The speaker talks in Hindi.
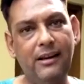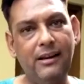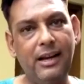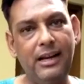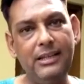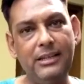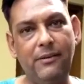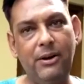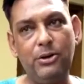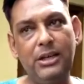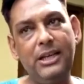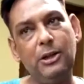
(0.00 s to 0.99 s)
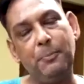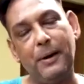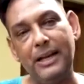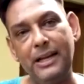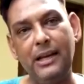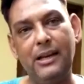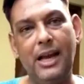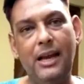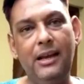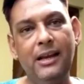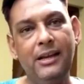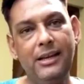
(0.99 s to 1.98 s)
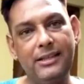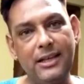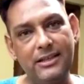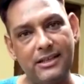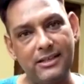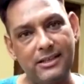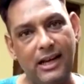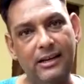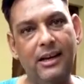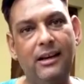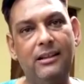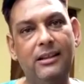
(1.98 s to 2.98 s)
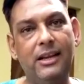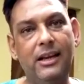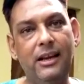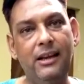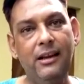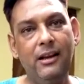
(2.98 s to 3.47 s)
नाली की सफाई होती है ये तो पानी की है ये जल संस्थान की गलती है